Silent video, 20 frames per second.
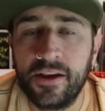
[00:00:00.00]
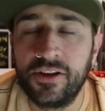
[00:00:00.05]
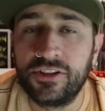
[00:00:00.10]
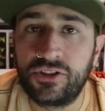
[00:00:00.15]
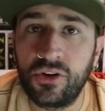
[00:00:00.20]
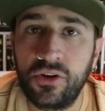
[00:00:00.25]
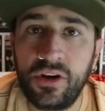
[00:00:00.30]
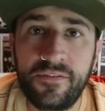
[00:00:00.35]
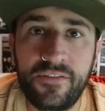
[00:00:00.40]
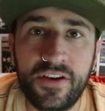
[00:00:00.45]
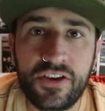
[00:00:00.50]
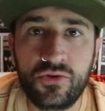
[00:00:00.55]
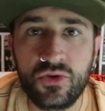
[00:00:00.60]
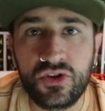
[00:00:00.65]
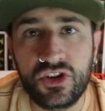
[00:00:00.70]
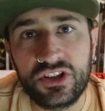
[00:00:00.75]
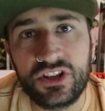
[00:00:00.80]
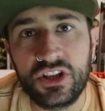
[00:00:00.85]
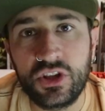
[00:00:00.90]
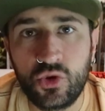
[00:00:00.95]
Sono invece
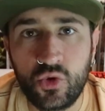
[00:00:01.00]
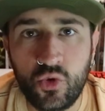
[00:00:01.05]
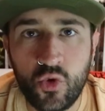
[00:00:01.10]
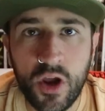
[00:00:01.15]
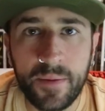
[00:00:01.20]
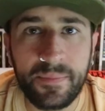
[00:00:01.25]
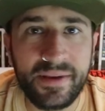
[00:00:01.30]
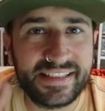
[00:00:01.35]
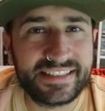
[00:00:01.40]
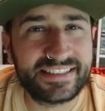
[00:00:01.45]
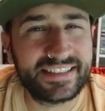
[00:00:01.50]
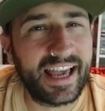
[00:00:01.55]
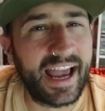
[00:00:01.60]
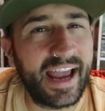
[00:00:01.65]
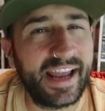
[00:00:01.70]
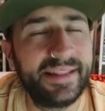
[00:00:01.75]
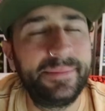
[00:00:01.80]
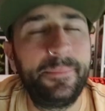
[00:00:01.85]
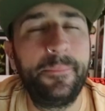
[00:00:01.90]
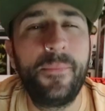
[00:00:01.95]
usciti due
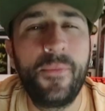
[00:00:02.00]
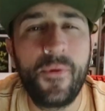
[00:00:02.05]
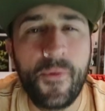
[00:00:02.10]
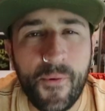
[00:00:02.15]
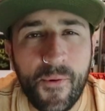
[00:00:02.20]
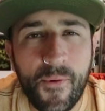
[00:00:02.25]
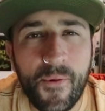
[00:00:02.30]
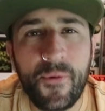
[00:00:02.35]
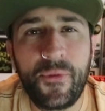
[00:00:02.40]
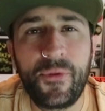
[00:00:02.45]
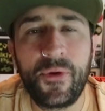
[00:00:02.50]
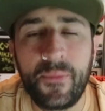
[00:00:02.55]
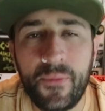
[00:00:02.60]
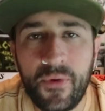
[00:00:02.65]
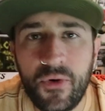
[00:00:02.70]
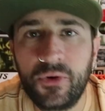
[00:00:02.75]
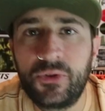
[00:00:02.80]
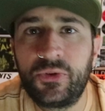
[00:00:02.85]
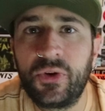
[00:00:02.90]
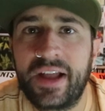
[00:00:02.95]
B-side molto
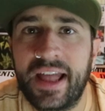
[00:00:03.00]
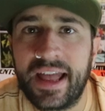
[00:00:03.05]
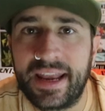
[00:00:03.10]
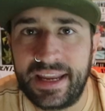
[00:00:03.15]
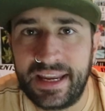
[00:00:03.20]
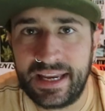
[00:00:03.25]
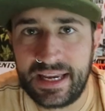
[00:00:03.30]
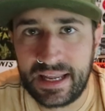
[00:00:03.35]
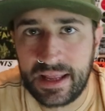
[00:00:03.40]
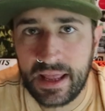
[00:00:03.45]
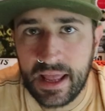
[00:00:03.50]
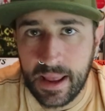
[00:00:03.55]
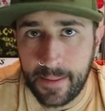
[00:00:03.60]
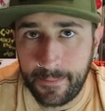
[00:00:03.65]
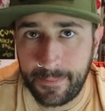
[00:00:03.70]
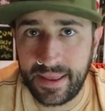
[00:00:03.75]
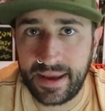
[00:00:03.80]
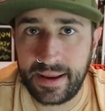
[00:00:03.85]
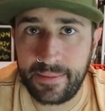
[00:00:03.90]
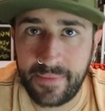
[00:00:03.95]
molto carini
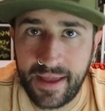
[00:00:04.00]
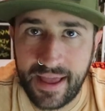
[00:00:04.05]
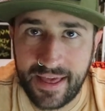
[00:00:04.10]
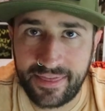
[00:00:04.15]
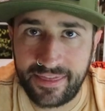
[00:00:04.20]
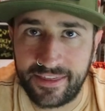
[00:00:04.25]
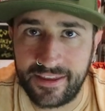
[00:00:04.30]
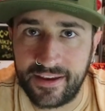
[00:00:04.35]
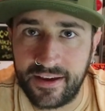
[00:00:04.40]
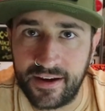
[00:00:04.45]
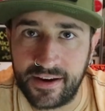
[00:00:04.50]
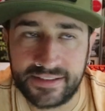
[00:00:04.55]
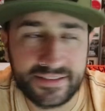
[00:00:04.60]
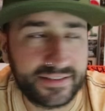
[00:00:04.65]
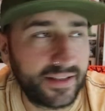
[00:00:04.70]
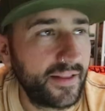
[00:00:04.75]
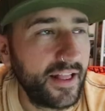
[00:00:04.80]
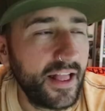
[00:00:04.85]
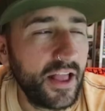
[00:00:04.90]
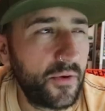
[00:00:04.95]
per i
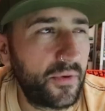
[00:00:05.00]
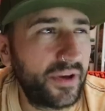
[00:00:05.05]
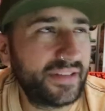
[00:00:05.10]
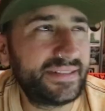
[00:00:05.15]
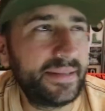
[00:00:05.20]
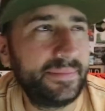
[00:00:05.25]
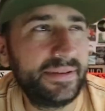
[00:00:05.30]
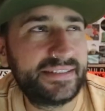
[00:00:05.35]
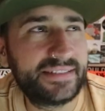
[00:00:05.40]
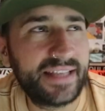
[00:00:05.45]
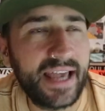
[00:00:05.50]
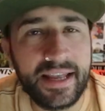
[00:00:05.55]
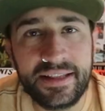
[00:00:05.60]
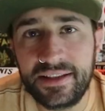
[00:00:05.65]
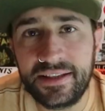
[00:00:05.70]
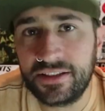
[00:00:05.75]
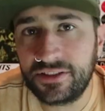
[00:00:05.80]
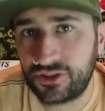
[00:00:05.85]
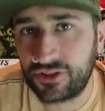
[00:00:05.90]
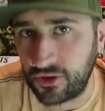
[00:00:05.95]
Messingers. Questi
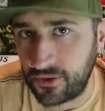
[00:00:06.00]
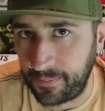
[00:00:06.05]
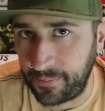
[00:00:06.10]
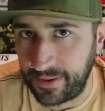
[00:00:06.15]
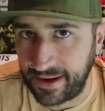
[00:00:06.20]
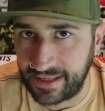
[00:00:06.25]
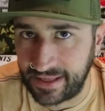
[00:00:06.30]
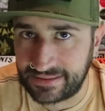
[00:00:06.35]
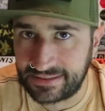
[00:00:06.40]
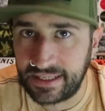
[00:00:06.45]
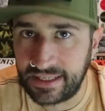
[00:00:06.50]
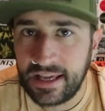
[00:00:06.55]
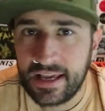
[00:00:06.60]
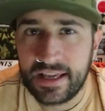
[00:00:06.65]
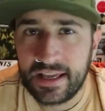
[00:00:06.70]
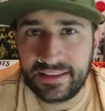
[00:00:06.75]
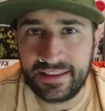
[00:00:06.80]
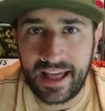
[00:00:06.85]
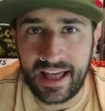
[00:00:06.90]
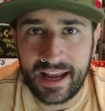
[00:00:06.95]
B-side sono presi
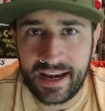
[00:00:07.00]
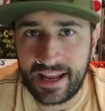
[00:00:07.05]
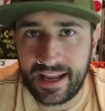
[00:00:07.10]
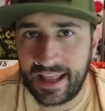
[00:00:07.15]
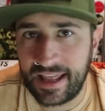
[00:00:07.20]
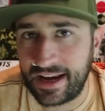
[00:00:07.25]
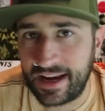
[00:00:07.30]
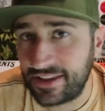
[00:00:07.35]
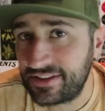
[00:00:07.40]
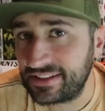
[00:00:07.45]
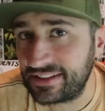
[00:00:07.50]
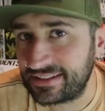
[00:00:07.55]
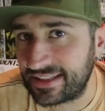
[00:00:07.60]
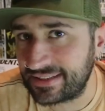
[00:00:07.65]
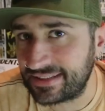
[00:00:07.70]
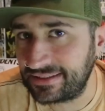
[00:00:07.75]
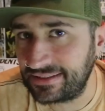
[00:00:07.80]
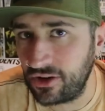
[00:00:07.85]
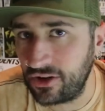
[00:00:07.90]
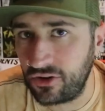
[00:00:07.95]
dalle
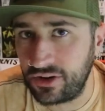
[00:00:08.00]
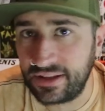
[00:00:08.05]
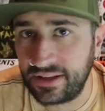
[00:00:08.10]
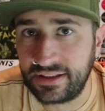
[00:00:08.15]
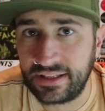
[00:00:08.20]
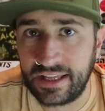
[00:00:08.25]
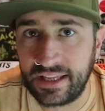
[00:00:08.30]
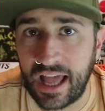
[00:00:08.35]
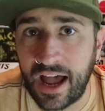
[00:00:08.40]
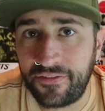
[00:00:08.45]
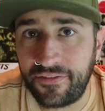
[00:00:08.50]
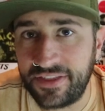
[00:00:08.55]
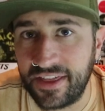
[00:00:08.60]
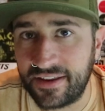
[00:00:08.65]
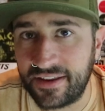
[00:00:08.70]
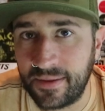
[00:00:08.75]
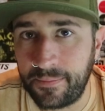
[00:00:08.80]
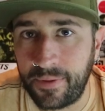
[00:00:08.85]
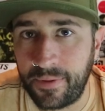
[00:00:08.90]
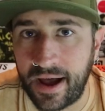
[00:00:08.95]
registrazioni di
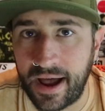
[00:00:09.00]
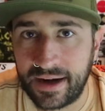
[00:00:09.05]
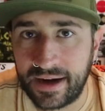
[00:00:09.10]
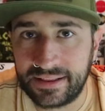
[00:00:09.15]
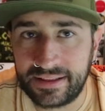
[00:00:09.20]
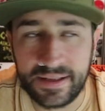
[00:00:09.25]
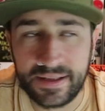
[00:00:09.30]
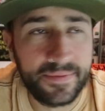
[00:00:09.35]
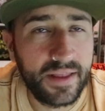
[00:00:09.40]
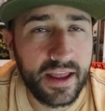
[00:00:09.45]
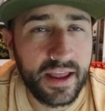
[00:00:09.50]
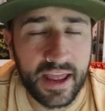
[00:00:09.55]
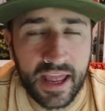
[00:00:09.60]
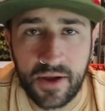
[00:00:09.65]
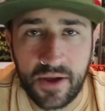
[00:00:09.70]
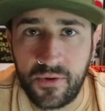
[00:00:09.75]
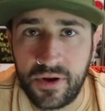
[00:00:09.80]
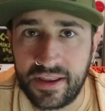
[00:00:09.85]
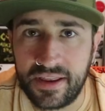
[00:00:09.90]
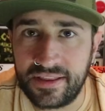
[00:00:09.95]
After the Party
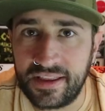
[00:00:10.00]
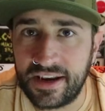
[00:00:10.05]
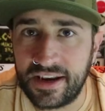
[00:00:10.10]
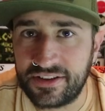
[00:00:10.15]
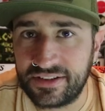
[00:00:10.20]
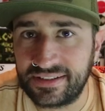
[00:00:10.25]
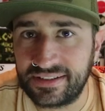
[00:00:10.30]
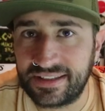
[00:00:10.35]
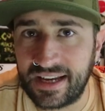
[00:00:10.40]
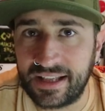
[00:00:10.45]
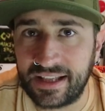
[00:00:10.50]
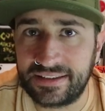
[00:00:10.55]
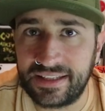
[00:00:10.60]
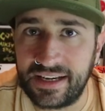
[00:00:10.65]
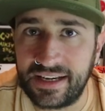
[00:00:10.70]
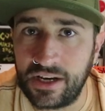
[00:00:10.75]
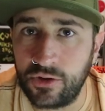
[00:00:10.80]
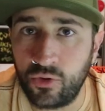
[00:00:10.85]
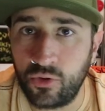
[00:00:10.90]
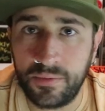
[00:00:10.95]
e quindi registrate
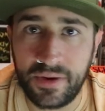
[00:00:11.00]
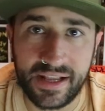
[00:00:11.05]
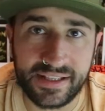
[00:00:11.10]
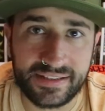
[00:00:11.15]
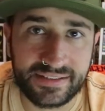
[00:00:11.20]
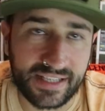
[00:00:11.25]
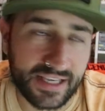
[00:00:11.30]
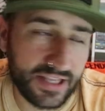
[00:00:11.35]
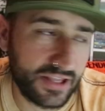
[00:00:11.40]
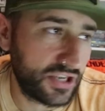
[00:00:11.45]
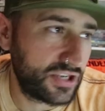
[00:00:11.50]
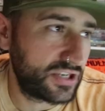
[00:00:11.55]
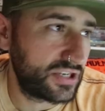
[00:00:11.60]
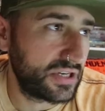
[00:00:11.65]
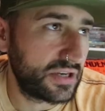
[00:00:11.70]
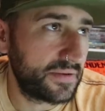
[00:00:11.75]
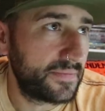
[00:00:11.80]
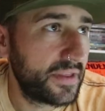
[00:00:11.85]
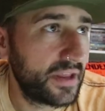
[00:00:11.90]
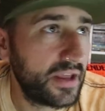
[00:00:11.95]
nel
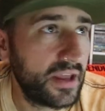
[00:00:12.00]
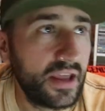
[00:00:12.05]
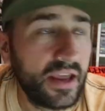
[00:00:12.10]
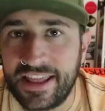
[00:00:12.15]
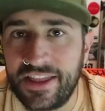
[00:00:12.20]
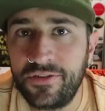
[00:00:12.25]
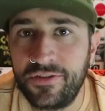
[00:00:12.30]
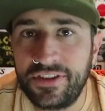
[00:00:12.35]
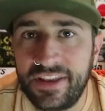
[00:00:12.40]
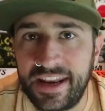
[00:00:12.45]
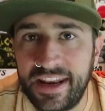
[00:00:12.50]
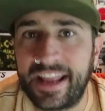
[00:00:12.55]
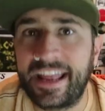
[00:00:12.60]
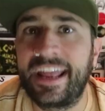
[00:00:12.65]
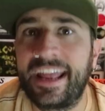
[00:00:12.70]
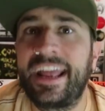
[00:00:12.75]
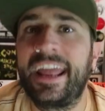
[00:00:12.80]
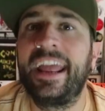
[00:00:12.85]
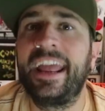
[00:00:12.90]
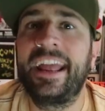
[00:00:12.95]
2016. E devo dire
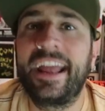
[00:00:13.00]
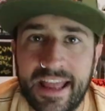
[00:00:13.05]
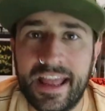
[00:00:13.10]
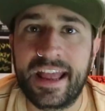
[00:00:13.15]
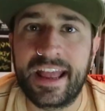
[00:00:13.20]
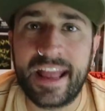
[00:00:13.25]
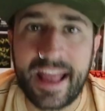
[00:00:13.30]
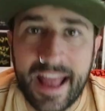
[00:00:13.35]
che, che